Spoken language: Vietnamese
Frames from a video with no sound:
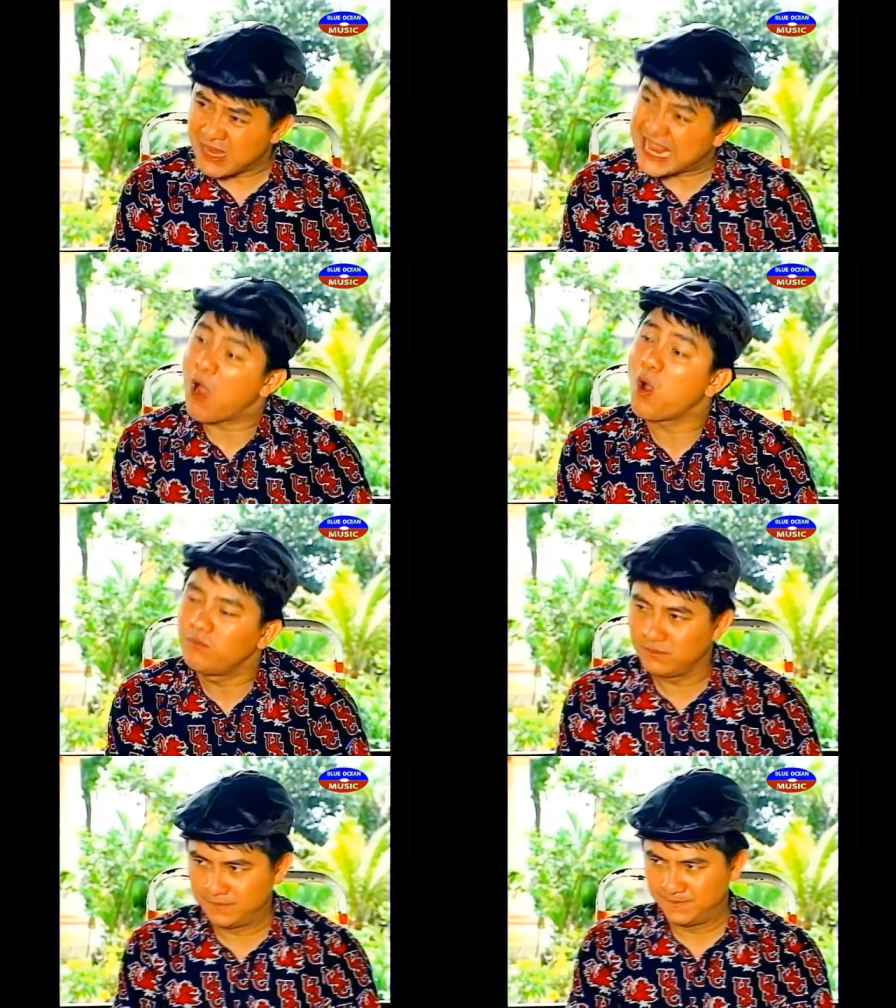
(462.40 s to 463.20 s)
sao
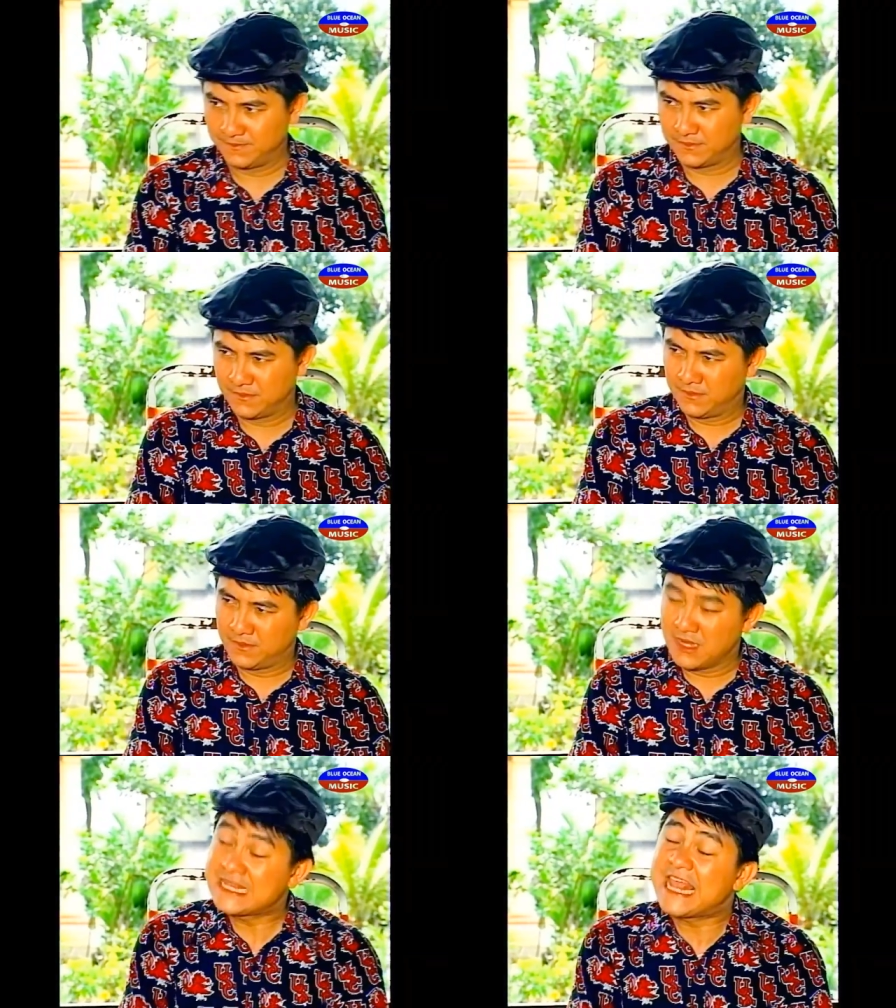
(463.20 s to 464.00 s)
không? Nói sao?
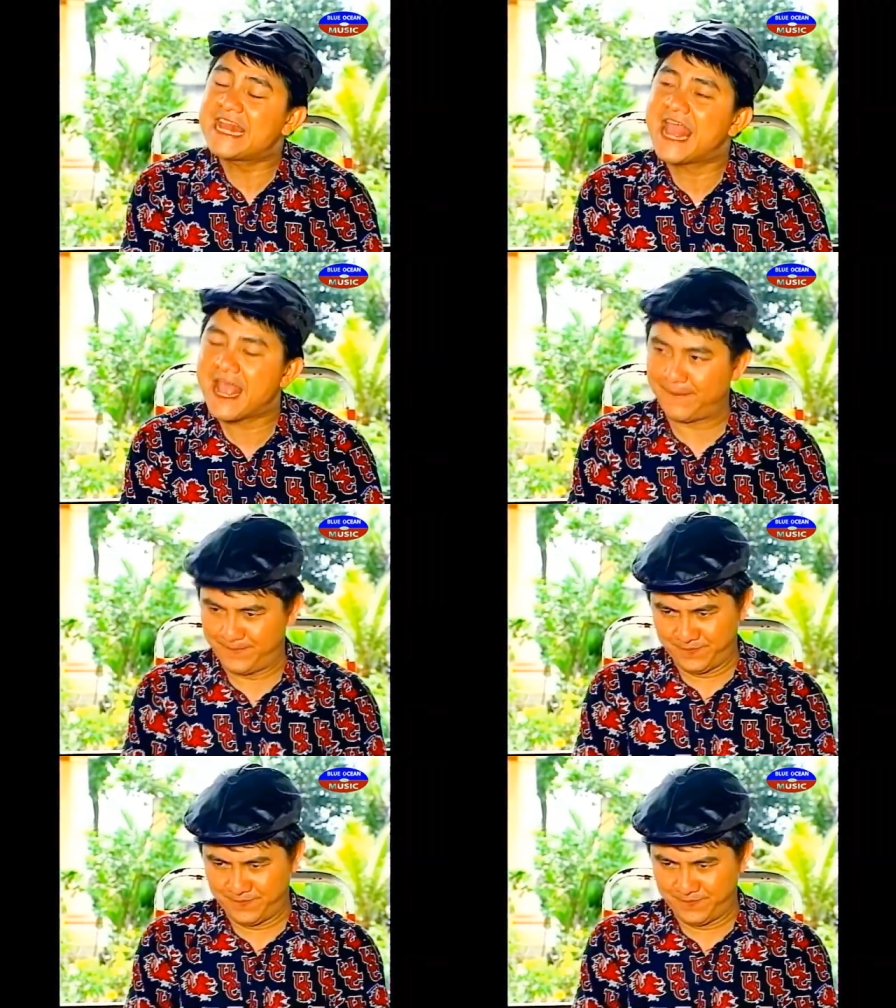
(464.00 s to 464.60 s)
Nói vậy nè: